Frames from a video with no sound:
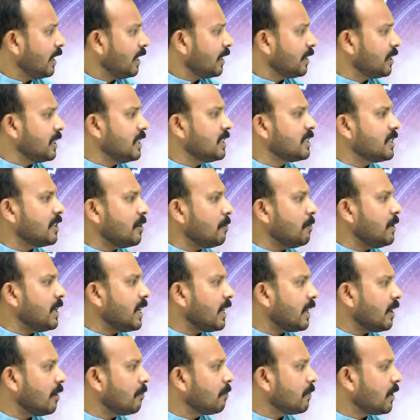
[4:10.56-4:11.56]
किसी भी
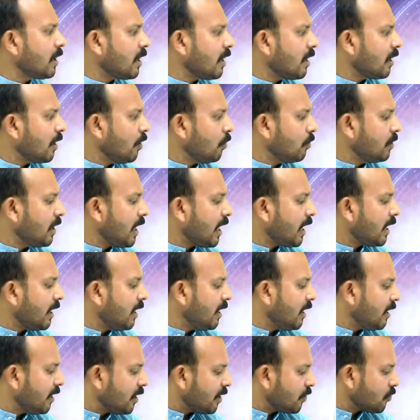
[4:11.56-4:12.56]
एक हम ग्रह का उदाहरण
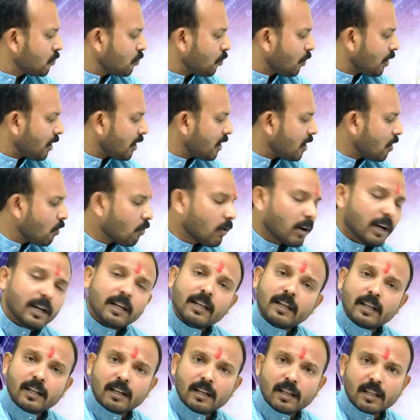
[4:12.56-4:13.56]
लेते हैं सूर्यदेव का ही
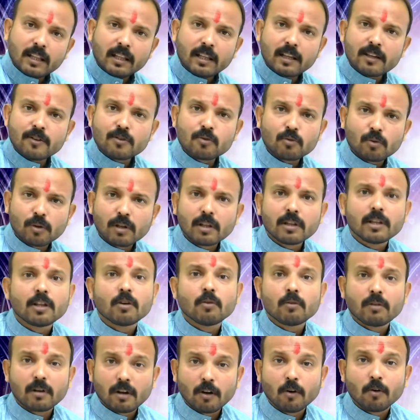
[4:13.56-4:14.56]
ले लेते हैं
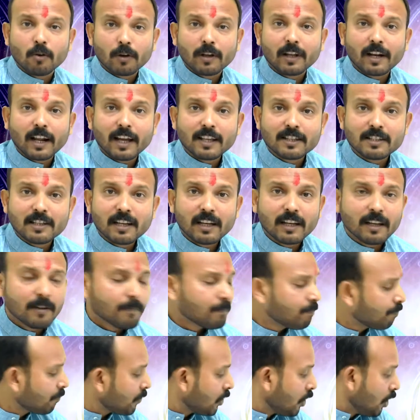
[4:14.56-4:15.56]
सूर्यदेव ग्रहों के राजा हैं
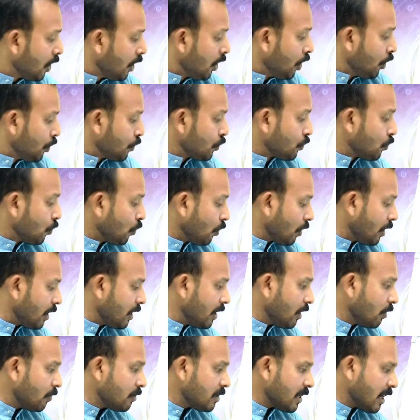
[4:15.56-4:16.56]

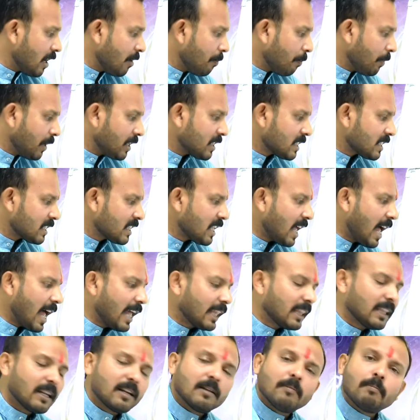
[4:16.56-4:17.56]
सूर्यदेव जहाँ पर
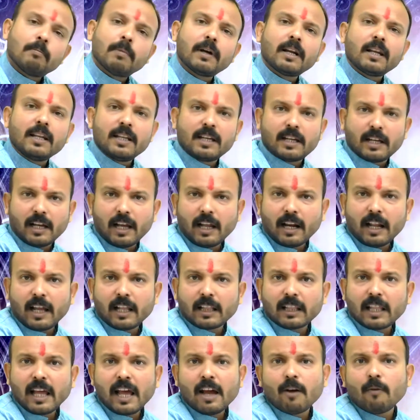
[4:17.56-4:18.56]
सात नंबर लिखा
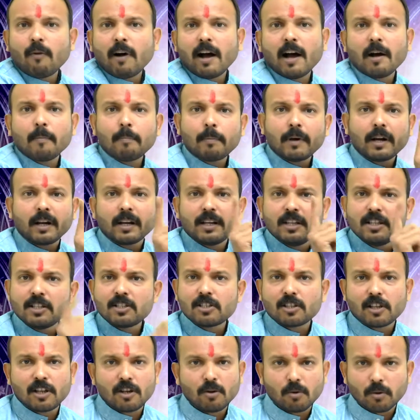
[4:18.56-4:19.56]
रहता है वहाँ पर
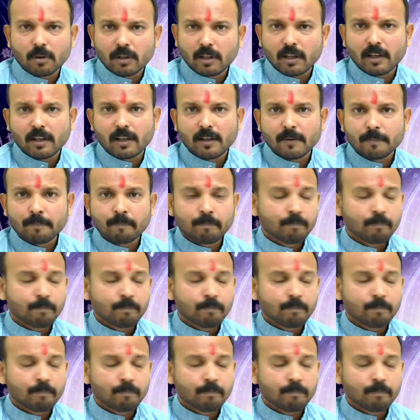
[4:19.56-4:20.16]
नीच के होते हैं